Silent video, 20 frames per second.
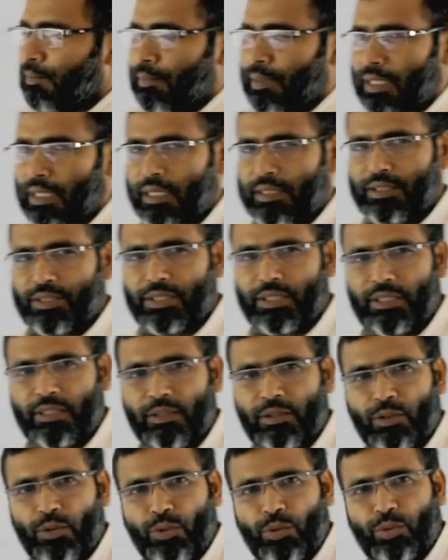বাংলাদেশের
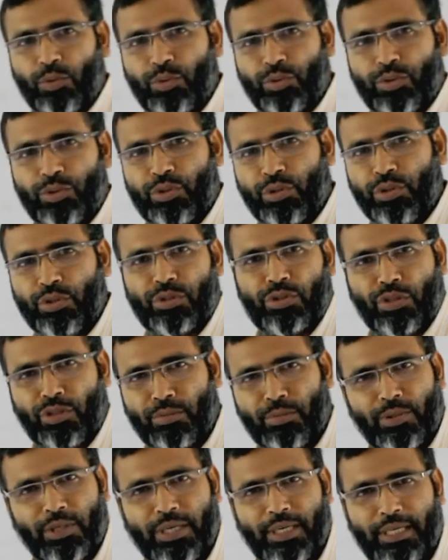উচ্চ
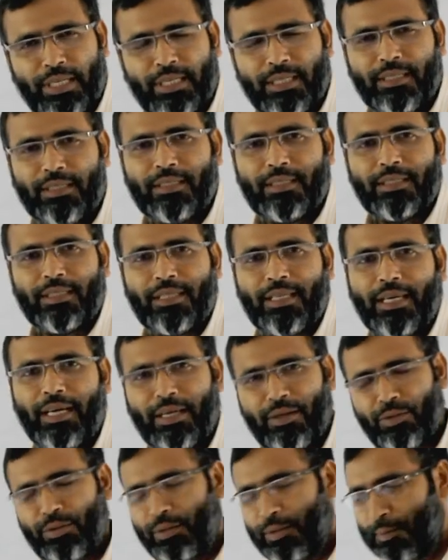জন্মহারের
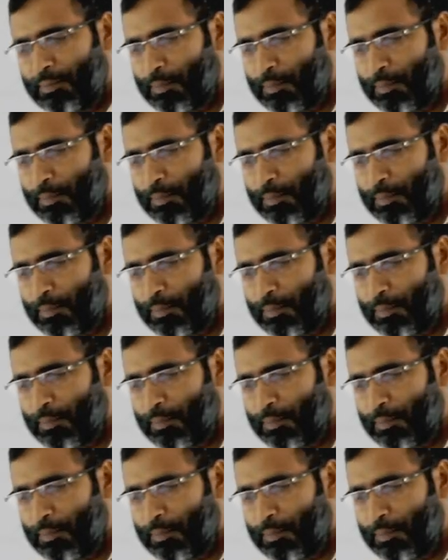কারণ